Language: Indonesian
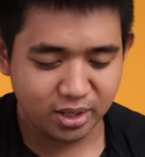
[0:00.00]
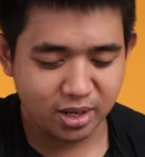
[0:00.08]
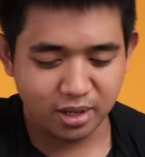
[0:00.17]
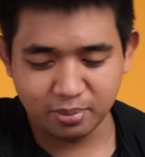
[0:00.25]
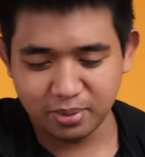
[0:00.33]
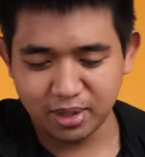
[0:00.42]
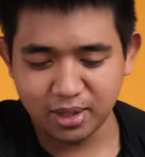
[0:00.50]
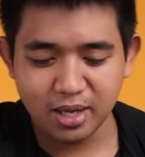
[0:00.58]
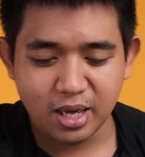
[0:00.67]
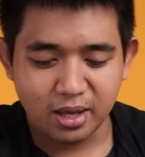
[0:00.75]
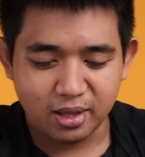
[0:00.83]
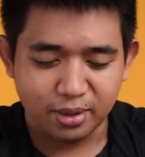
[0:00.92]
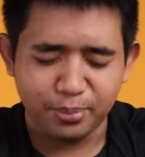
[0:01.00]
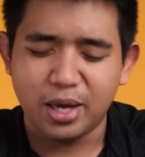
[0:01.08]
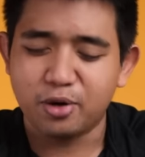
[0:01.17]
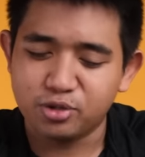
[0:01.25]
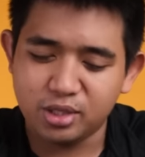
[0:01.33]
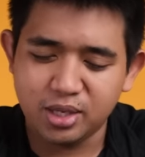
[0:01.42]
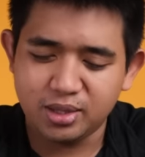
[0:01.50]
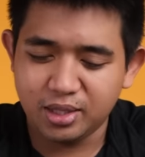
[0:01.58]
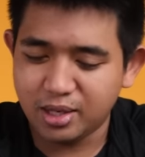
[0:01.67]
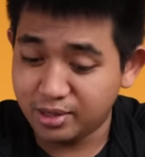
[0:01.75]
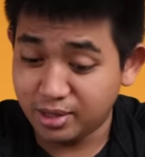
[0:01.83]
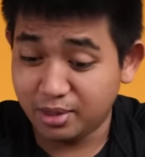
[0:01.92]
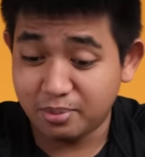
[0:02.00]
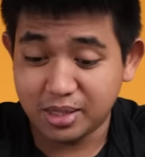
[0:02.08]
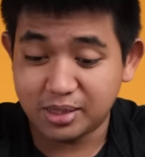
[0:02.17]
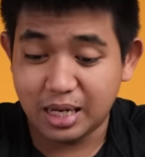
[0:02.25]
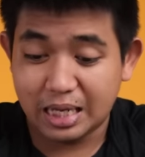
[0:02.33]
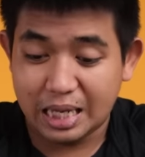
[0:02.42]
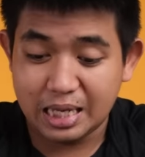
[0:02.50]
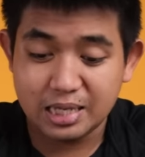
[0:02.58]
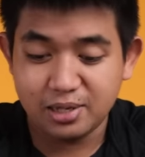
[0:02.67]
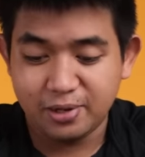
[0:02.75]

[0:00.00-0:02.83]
di dalam ini. Tapi harusnya tidak jadi masalah.